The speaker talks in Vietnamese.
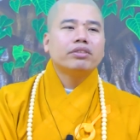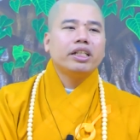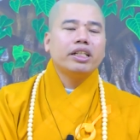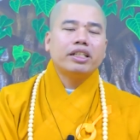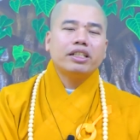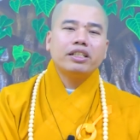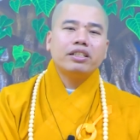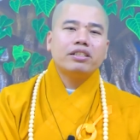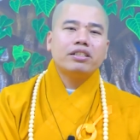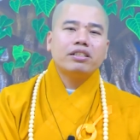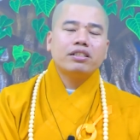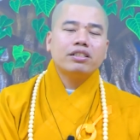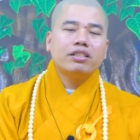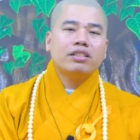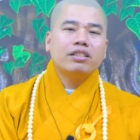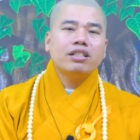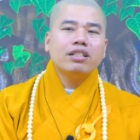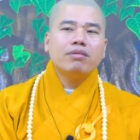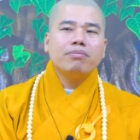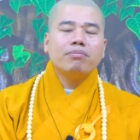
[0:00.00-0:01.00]
thì cái
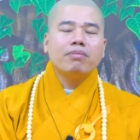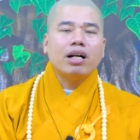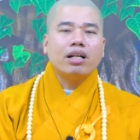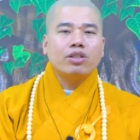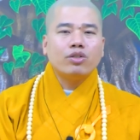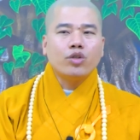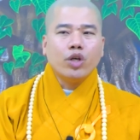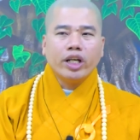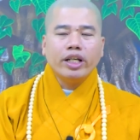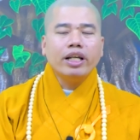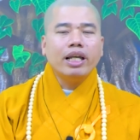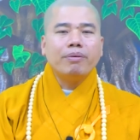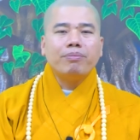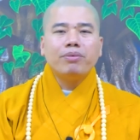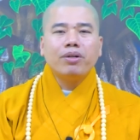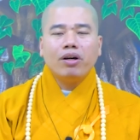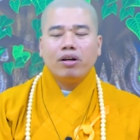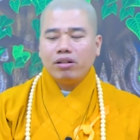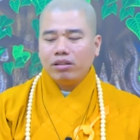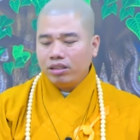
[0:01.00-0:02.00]
sức mà chuyển
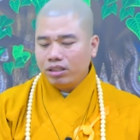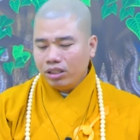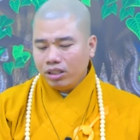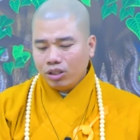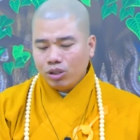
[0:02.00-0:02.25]
nghiệp đó